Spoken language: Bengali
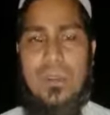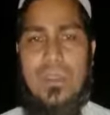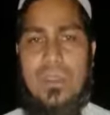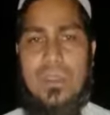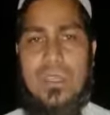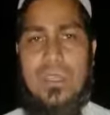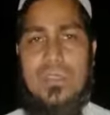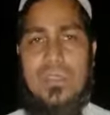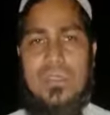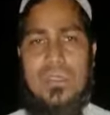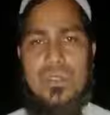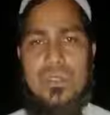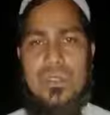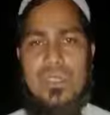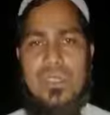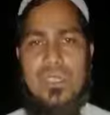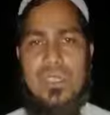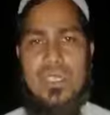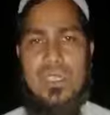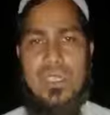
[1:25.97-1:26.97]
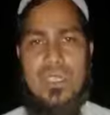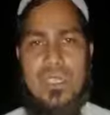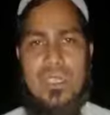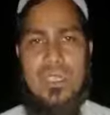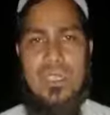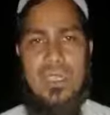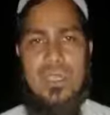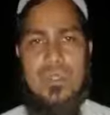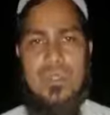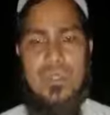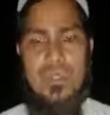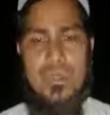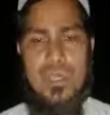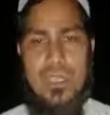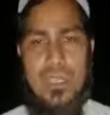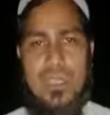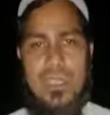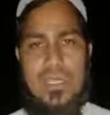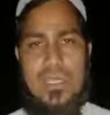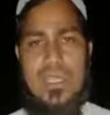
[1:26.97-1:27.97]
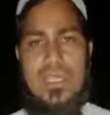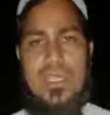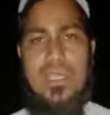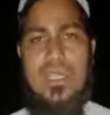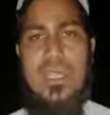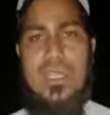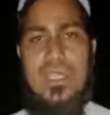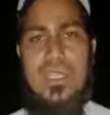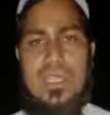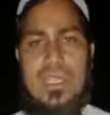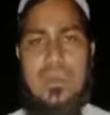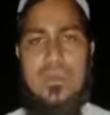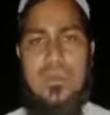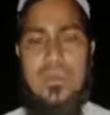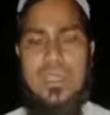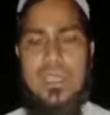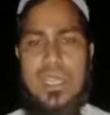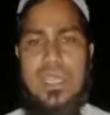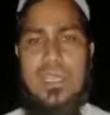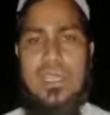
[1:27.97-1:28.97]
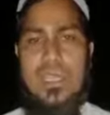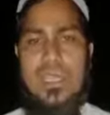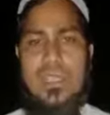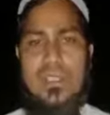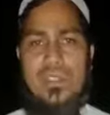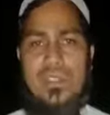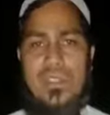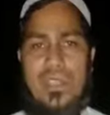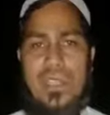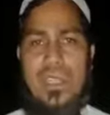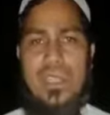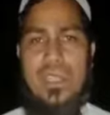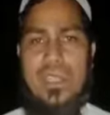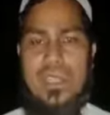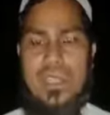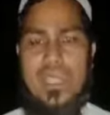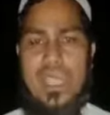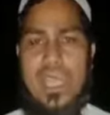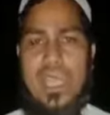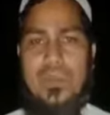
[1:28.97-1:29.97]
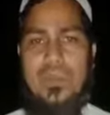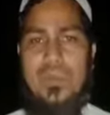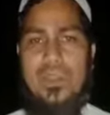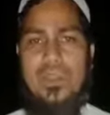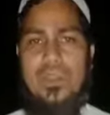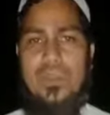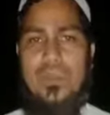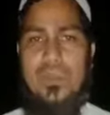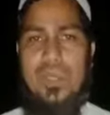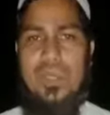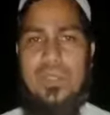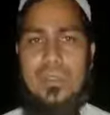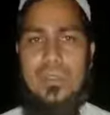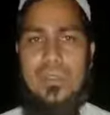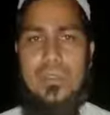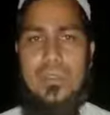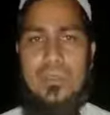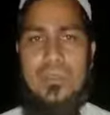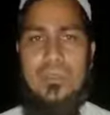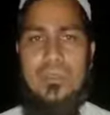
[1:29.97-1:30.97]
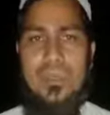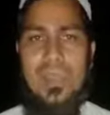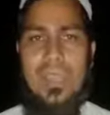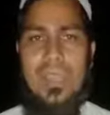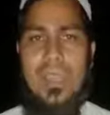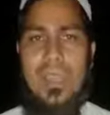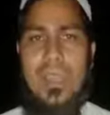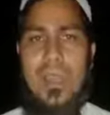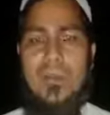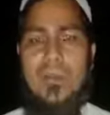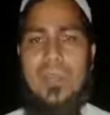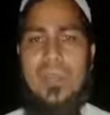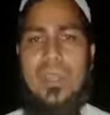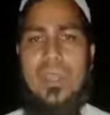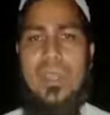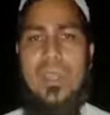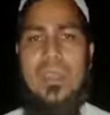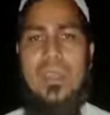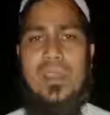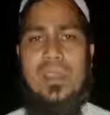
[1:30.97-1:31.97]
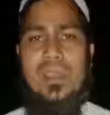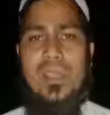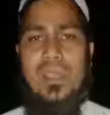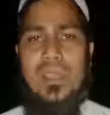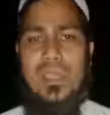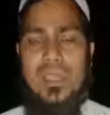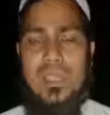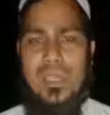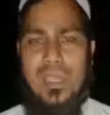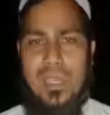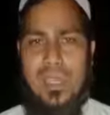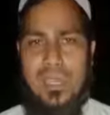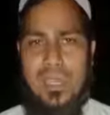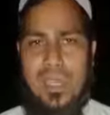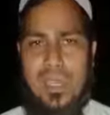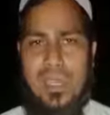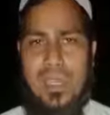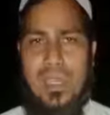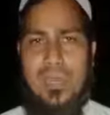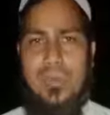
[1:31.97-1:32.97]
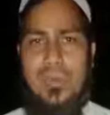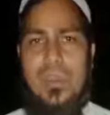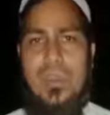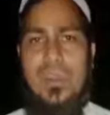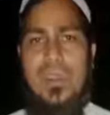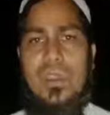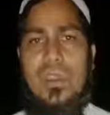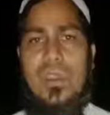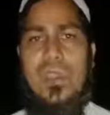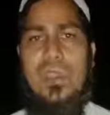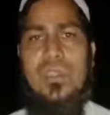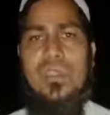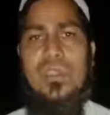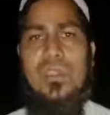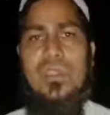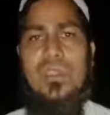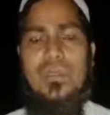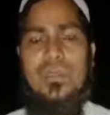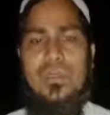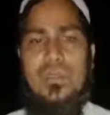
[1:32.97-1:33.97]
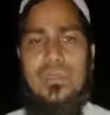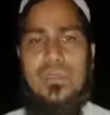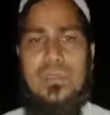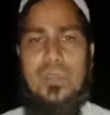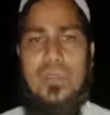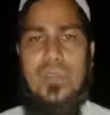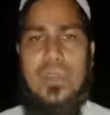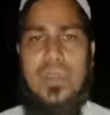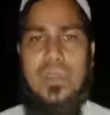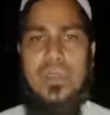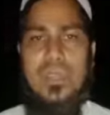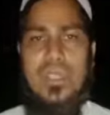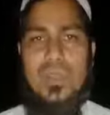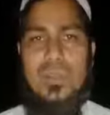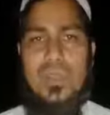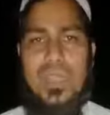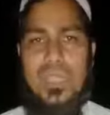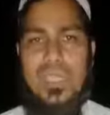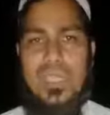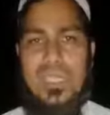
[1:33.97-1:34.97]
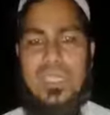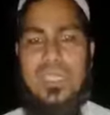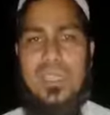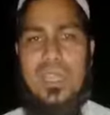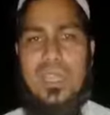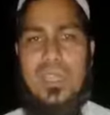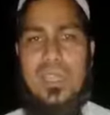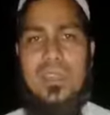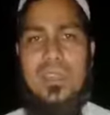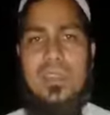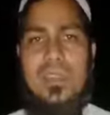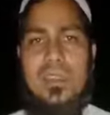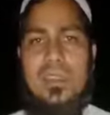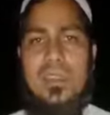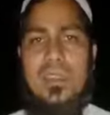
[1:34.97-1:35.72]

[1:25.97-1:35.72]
লকডাউন চলছে সোশ্যাল ডিস্ট্যান্সটা বজায় রেখে চলায় এর একমাত্র মাধ্যম আপনারা এলাকায় মহল্লায় দুস্থ মানুষের পাশে দাঁড়ান